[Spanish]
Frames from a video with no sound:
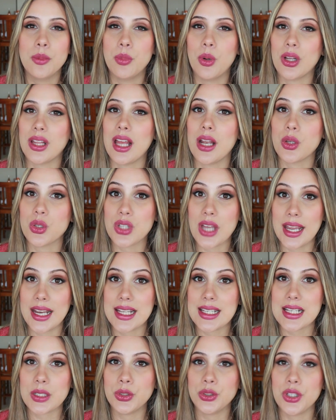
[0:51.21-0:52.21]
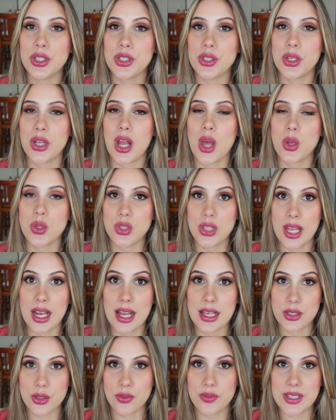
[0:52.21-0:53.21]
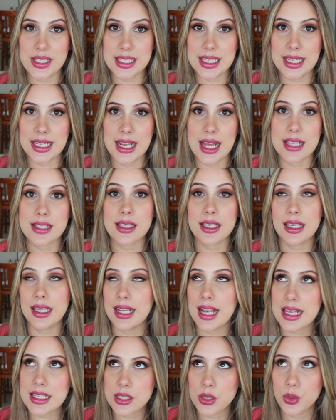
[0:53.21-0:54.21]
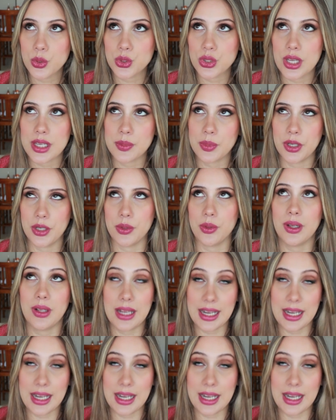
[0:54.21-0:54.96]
porque los aires acondicionados de las oficinas y las luces, bueno,